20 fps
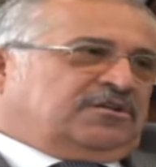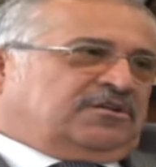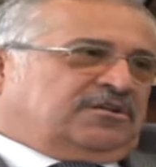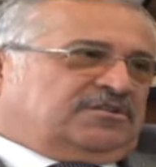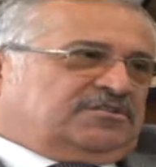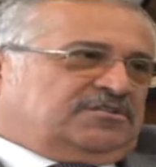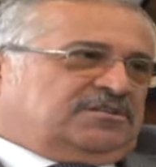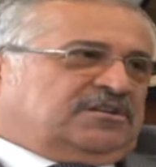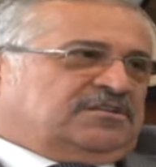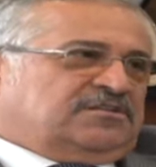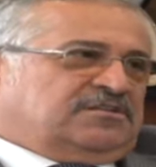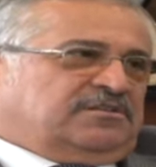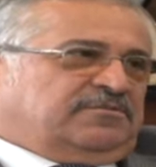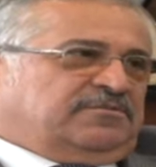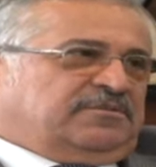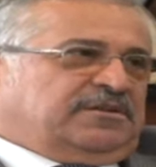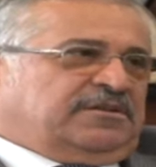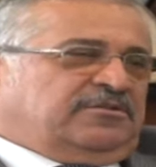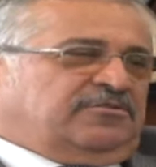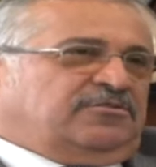kıracağız
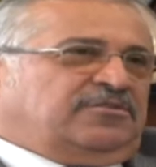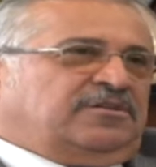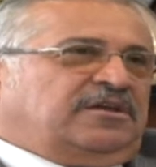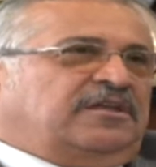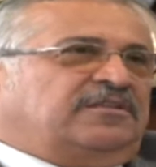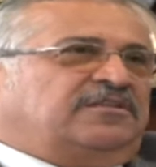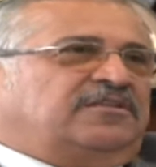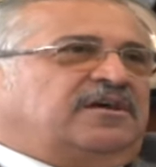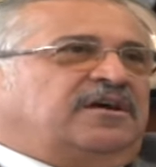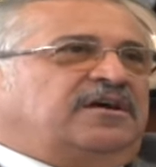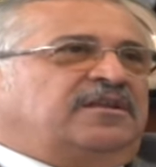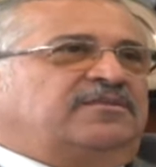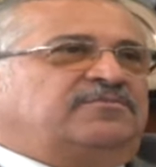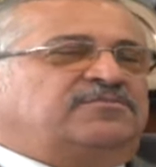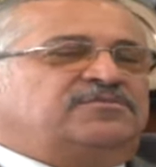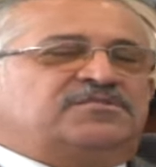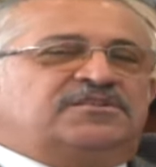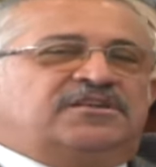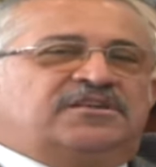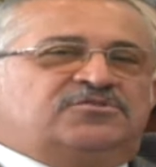gibi geliyor. Yani
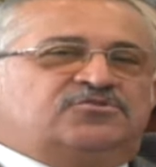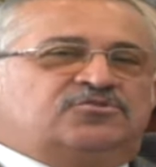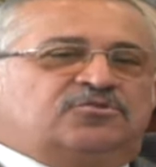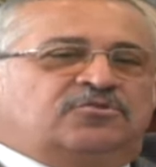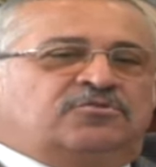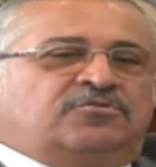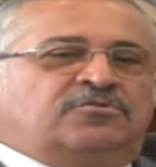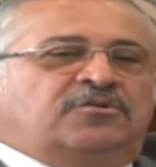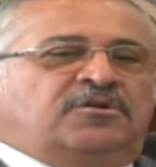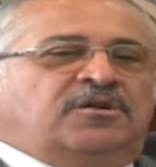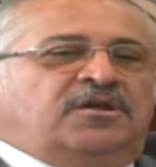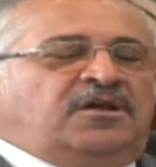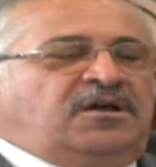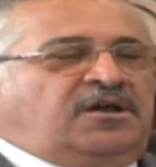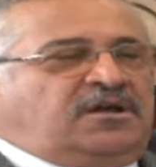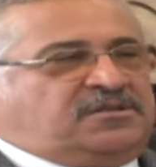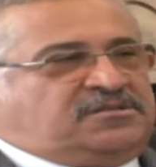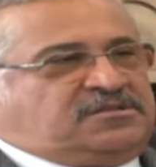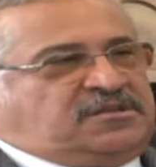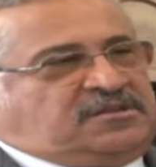tarihimizin en çok
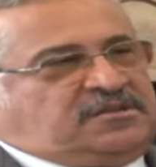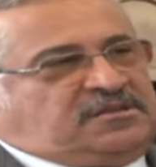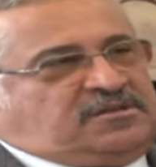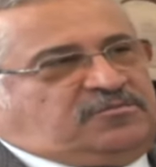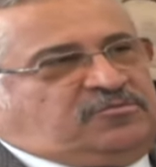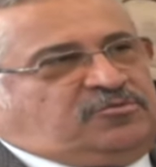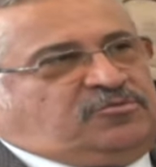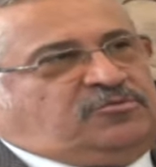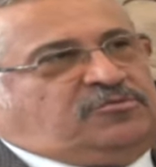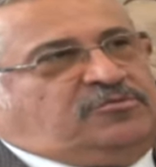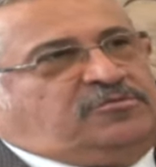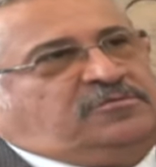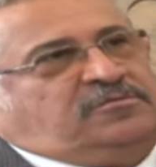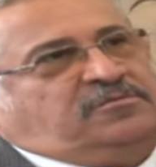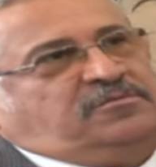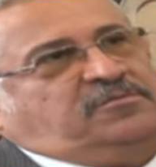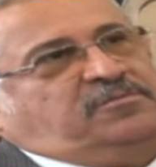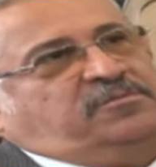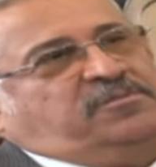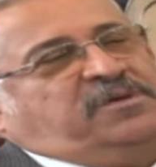hasatını bu
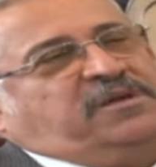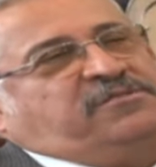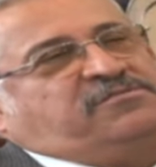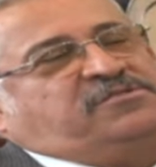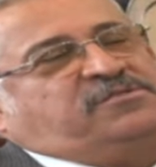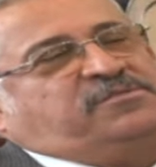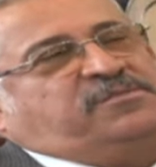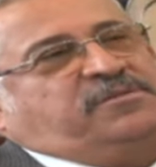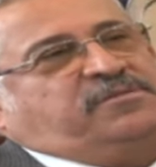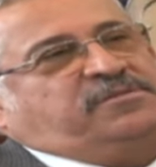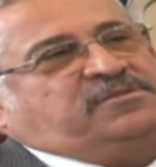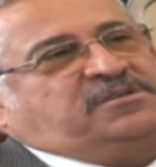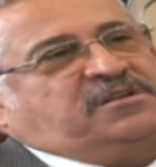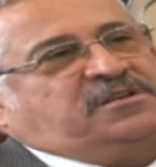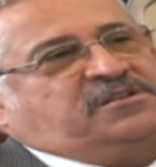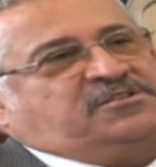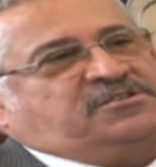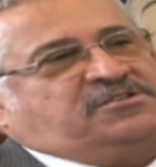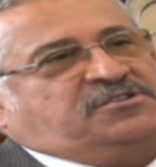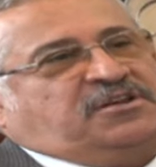mevsim
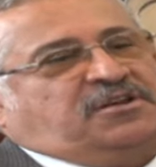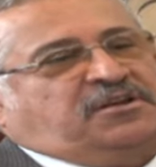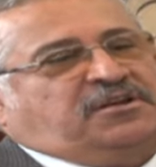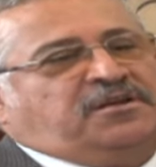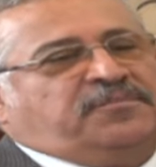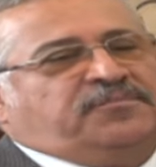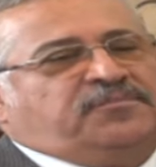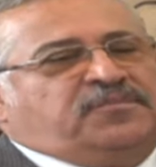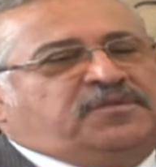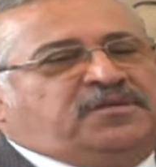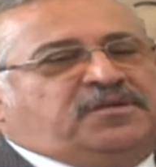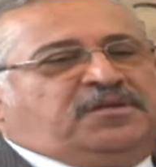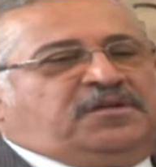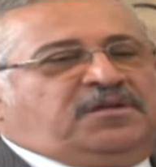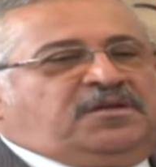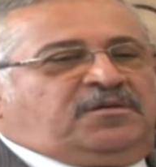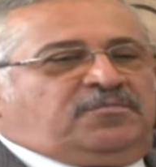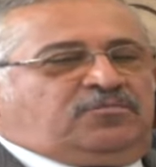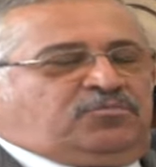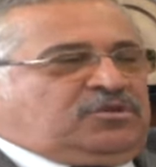yapacağız inşallah.
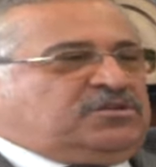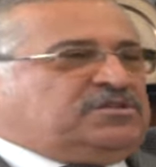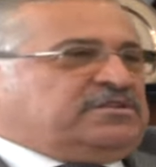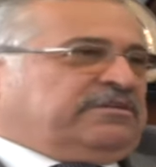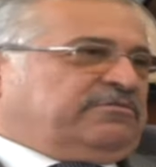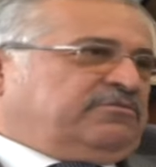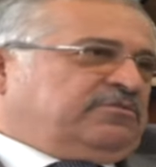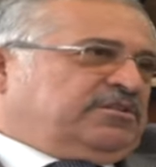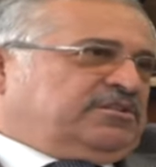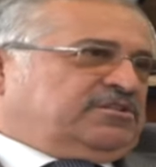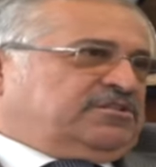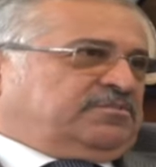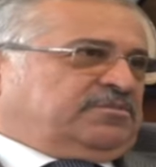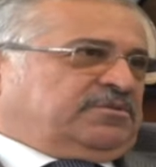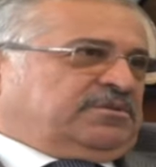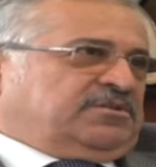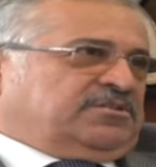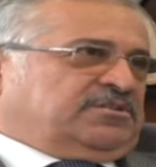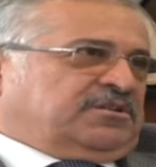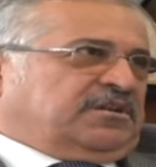Bu da sevindirici
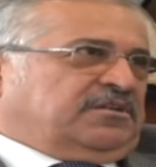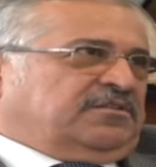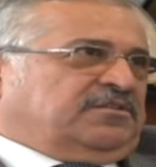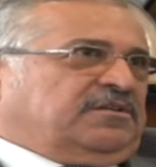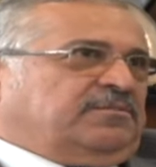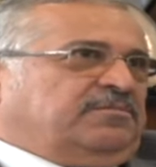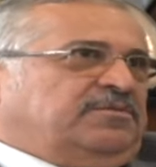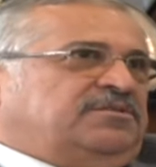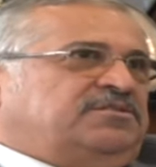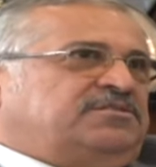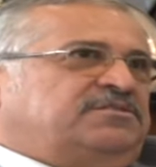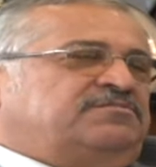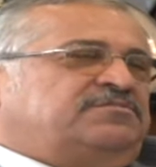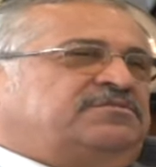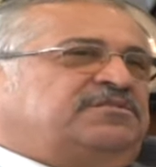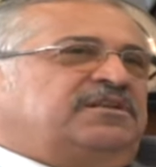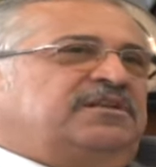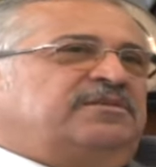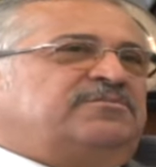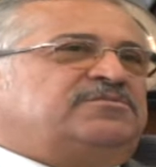bir şey. Tabii
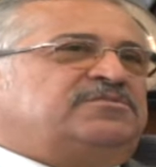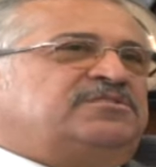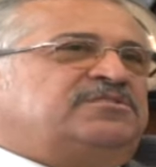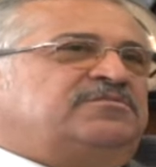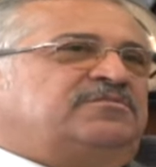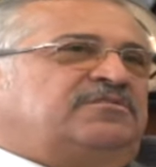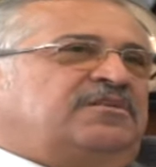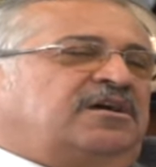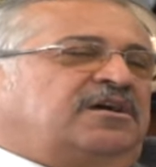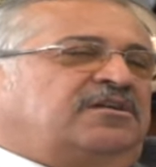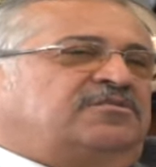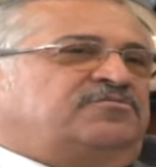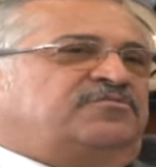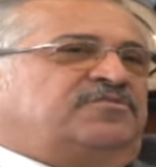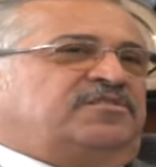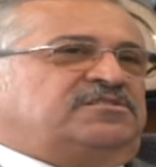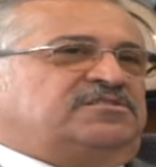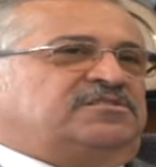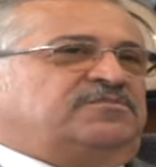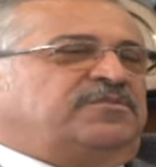çiftçilerimizin daha
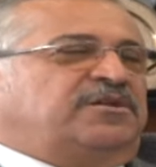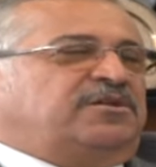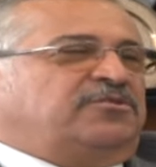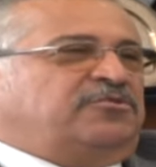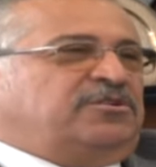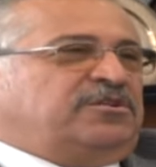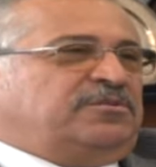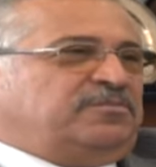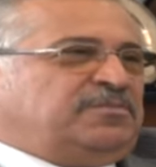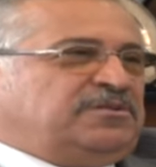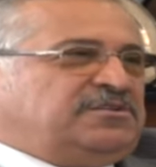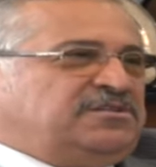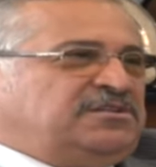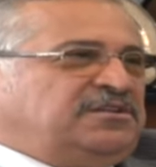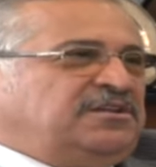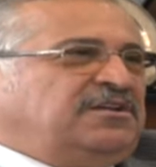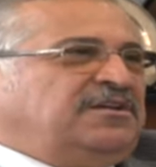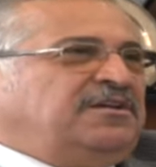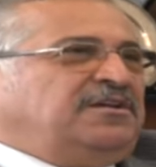fazla mal üretmesi,